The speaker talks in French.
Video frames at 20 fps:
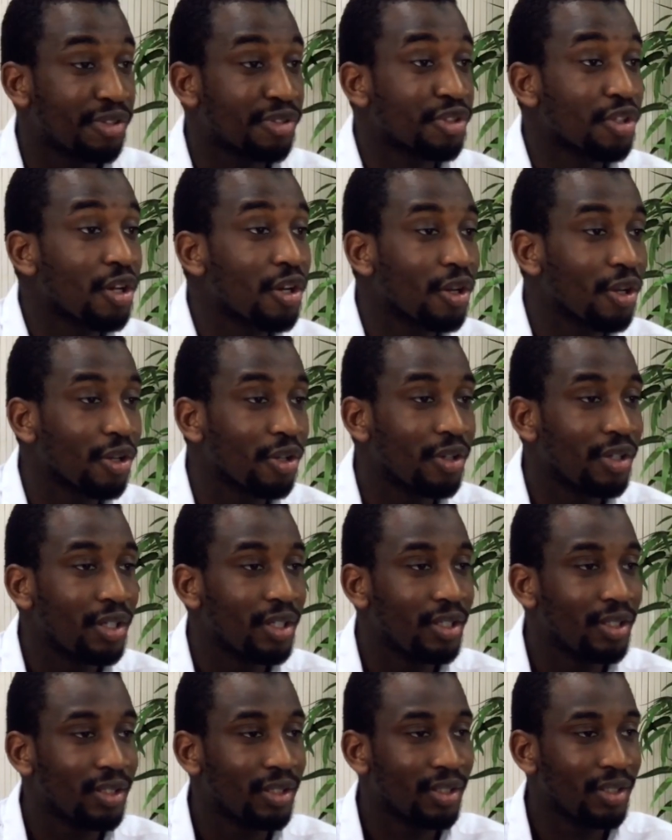sort
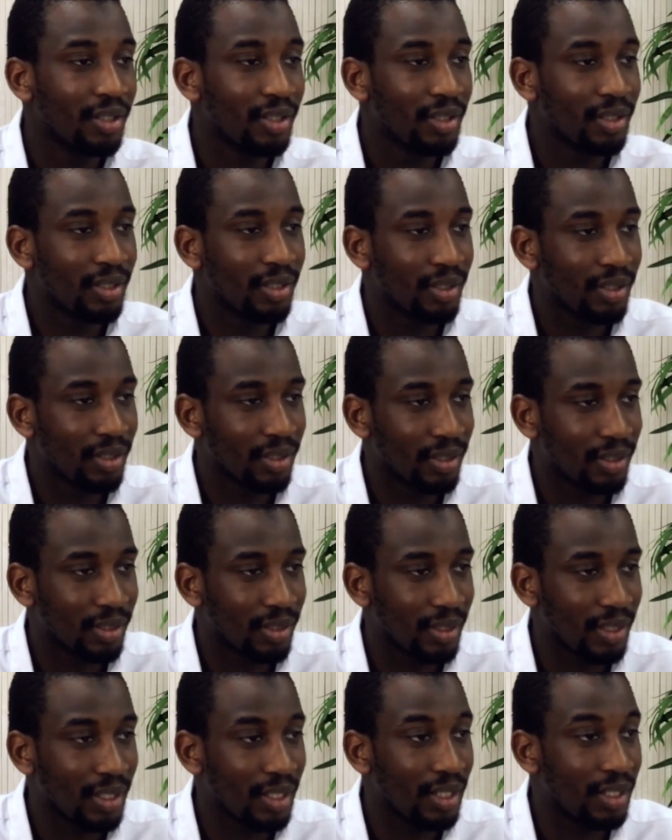
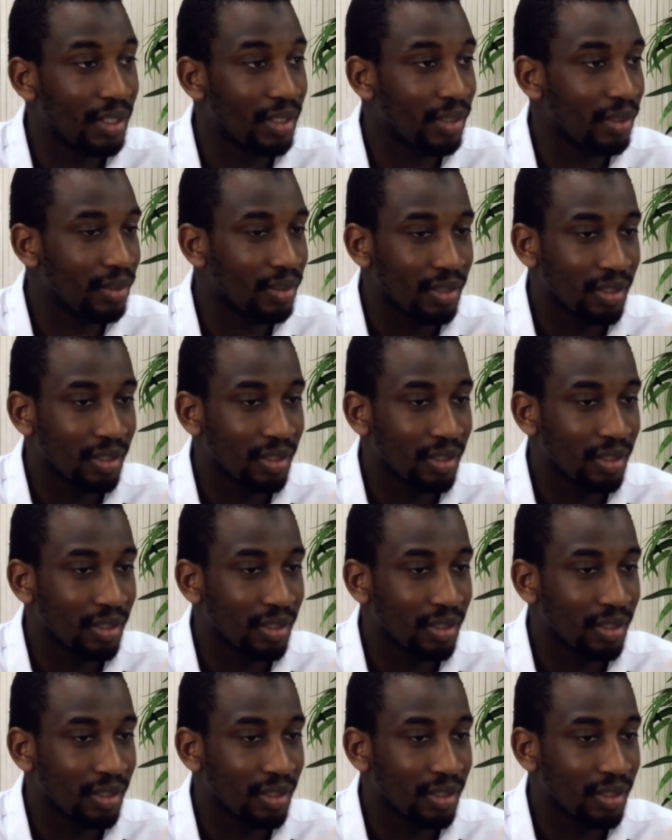et ils, les,